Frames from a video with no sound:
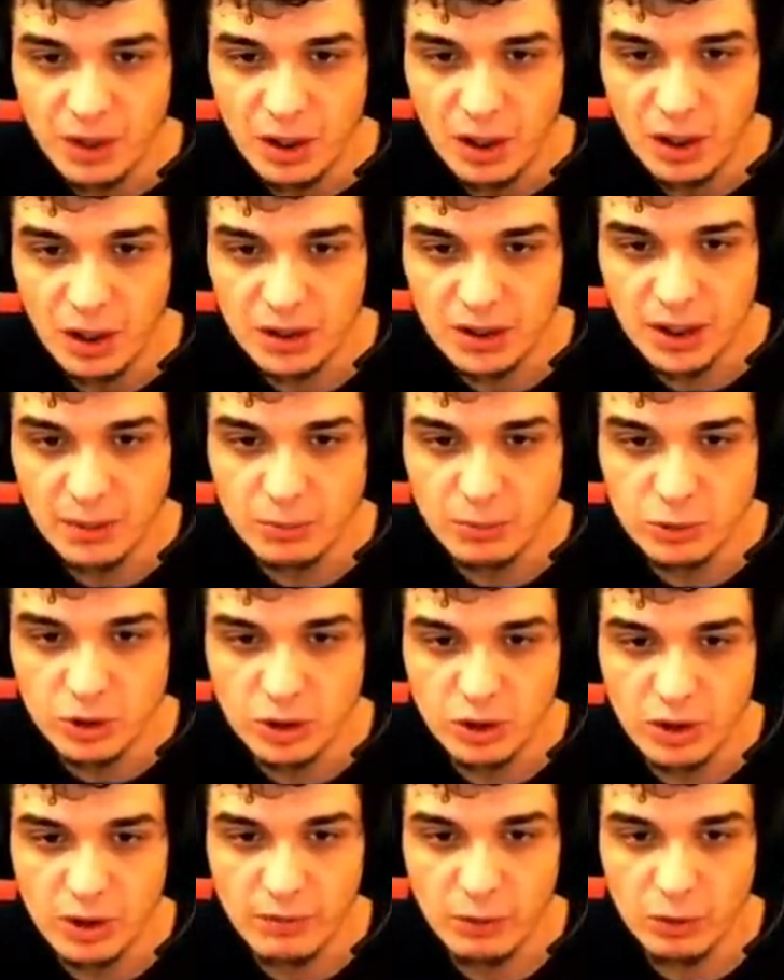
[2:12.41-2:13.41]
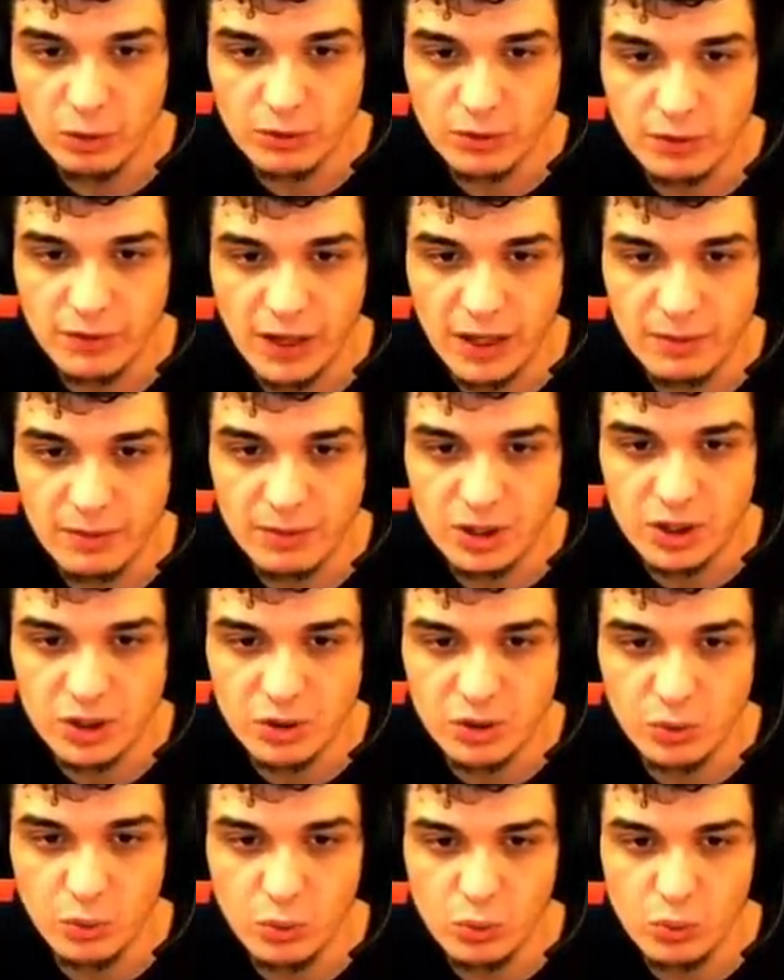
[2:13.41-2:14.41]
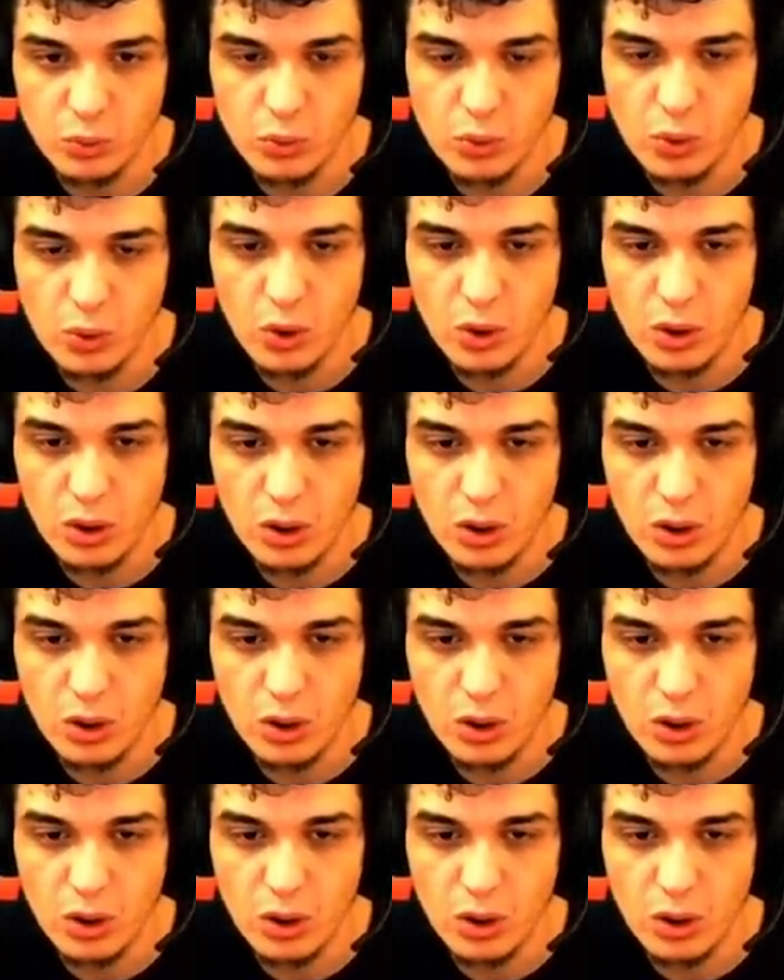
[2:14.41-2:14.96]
Hatta burada revolver vermiş. Oo.